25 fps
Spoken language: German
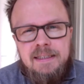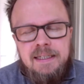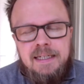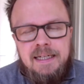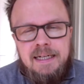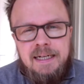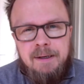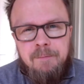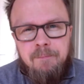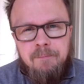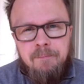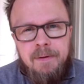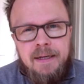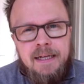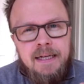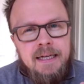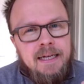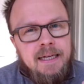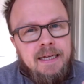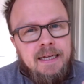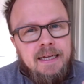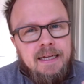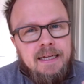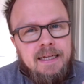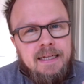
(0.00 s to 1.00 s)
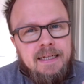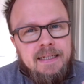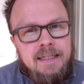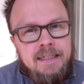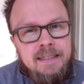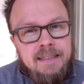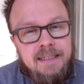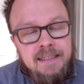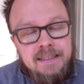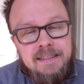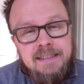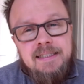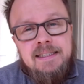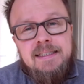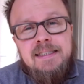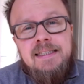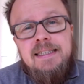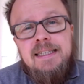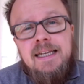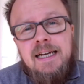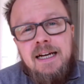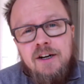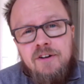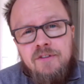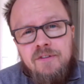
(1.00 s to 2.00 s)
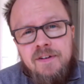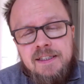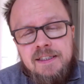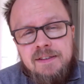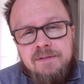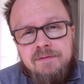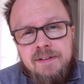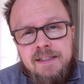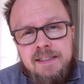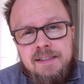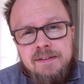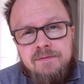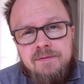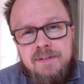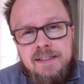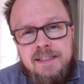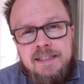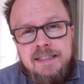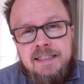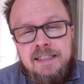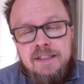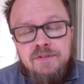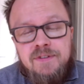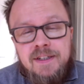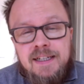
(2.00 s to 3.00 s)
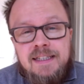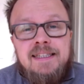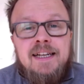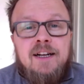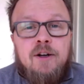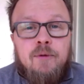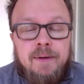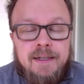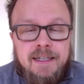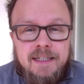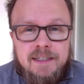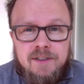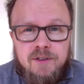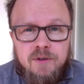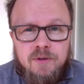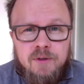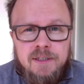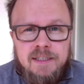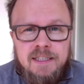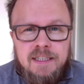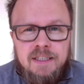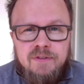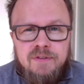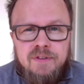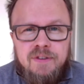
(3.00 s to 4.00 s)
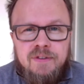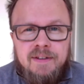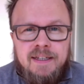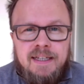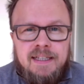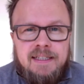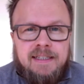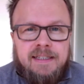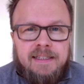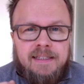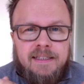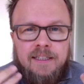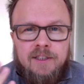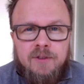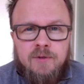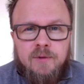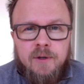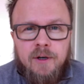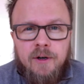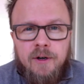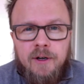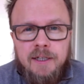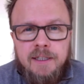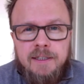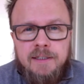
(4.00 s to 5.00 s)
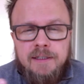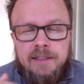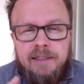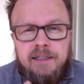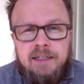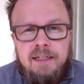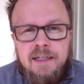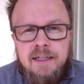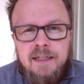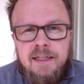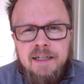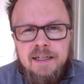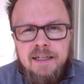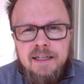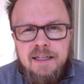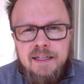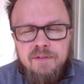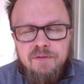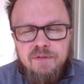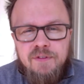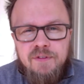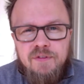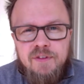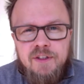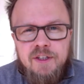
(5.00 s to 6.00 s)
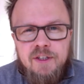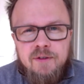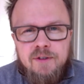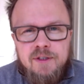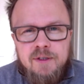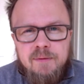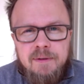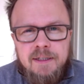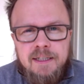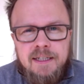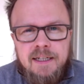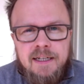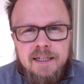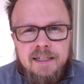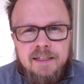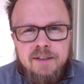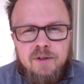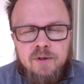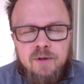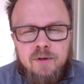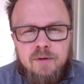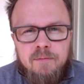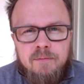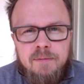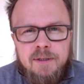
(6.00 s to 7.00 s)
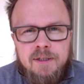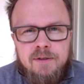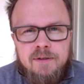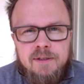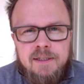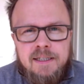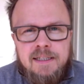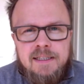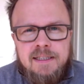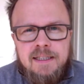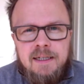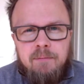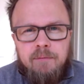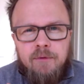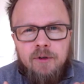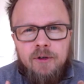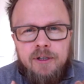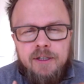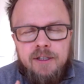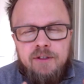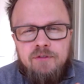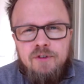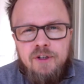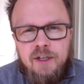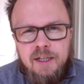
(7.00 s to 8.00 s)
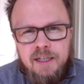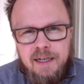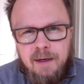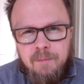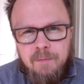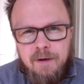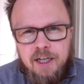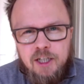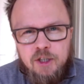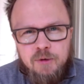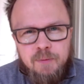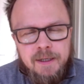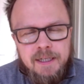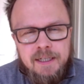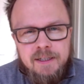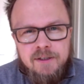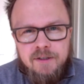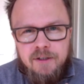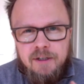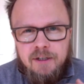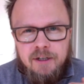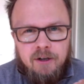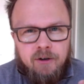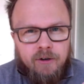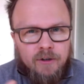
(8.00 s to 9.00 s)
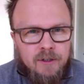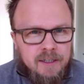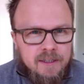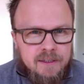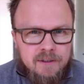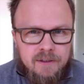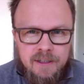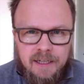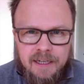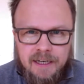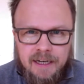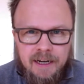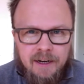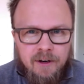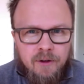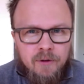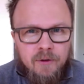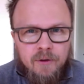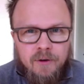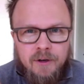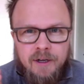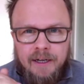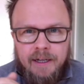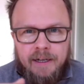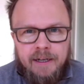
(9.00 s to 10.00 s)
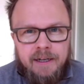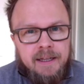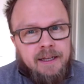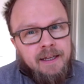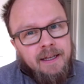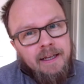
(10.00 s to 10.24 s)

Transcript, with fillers: Ähm, das ist sicher auch was, was, was hilft als Argumentationshilfe, wenn das jetzt nicht nur euch, die irgendwie Videos im Internet gucken mit so seltsamen Leuten, die vor der Kamera sprechen, sondern auch, dass, keine Ahnung, euren